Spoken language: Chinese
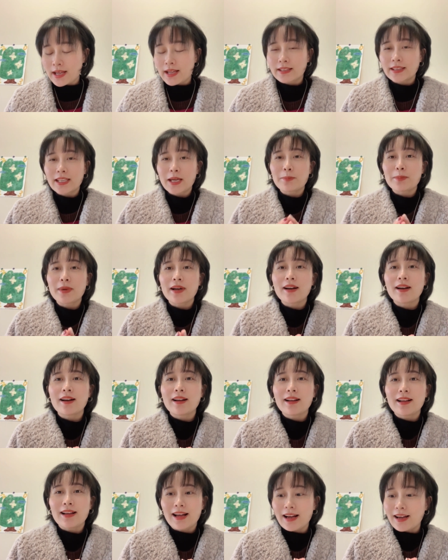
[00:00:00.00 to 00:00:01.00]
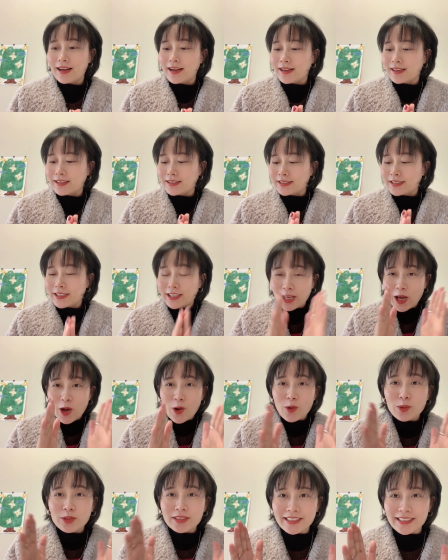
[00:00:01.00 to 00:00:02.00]
那么，呃，
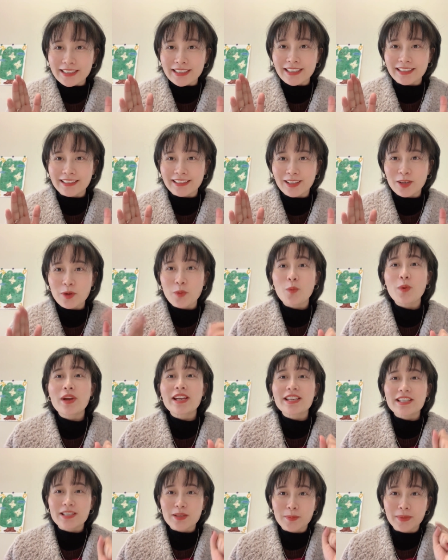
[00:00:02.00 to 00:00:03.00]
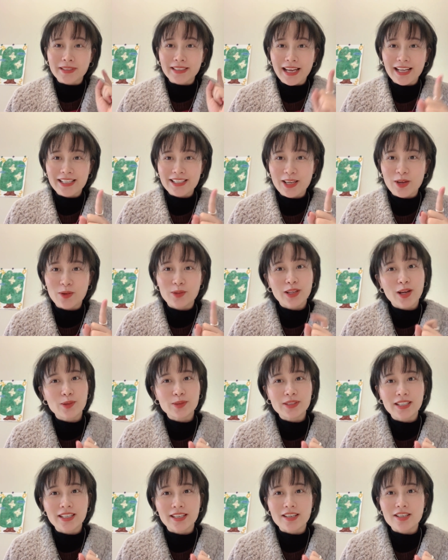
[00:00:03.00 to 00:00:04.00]
高铁呢？为什么它叫高
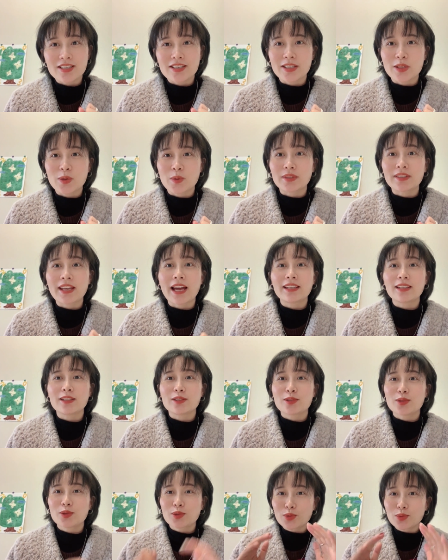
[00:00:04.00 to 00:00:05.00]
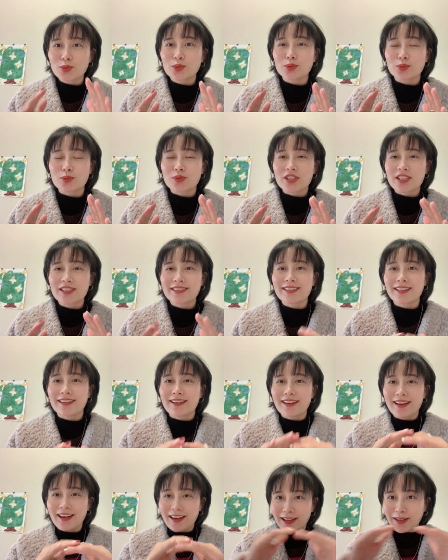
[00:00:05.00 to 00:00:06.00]
铁？是因为它的速度真的
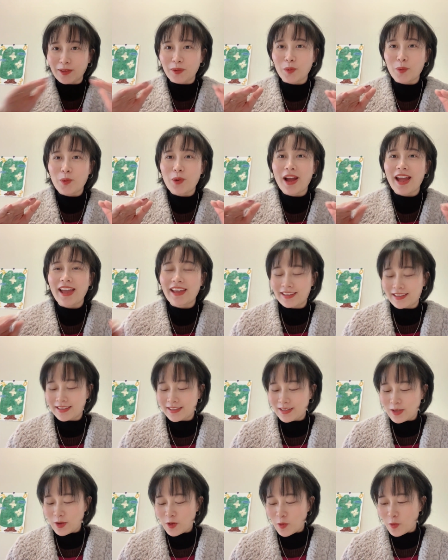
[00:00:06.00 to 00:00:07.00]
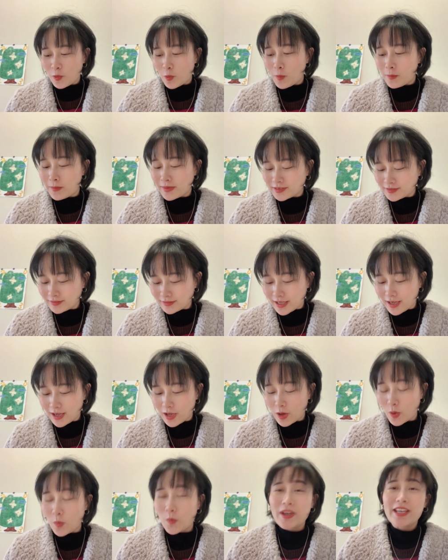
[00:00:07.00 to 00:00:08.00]
很快。我们，
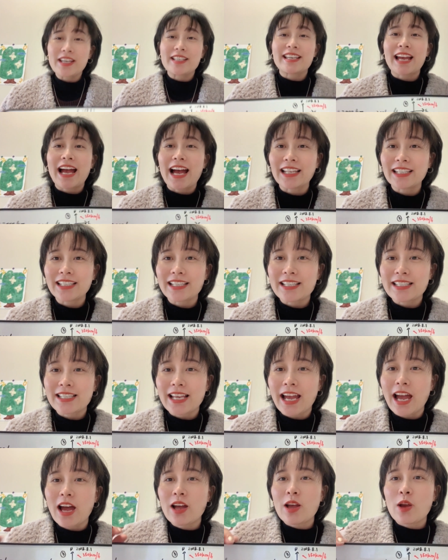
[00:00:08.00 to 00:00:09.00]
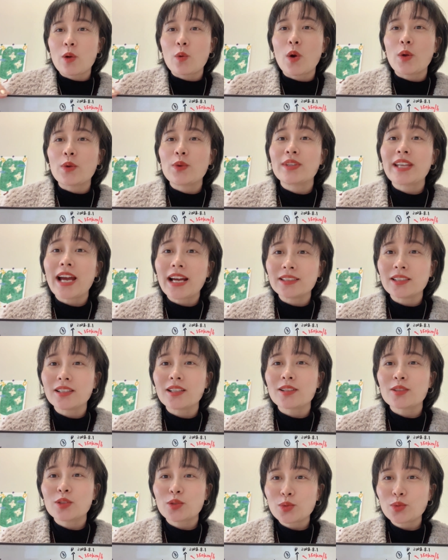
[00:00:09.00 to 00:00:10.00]
呃，我也查了一下关于它的
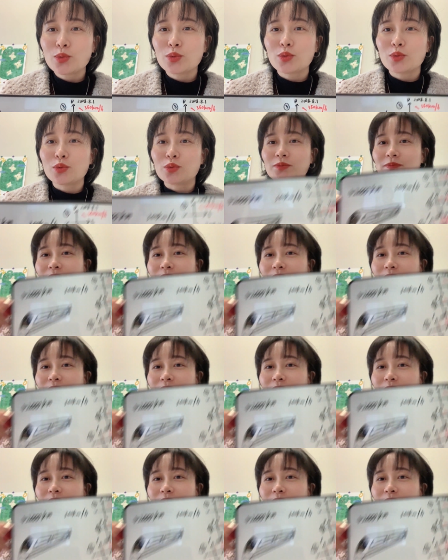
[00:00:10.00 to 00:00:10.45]
速度，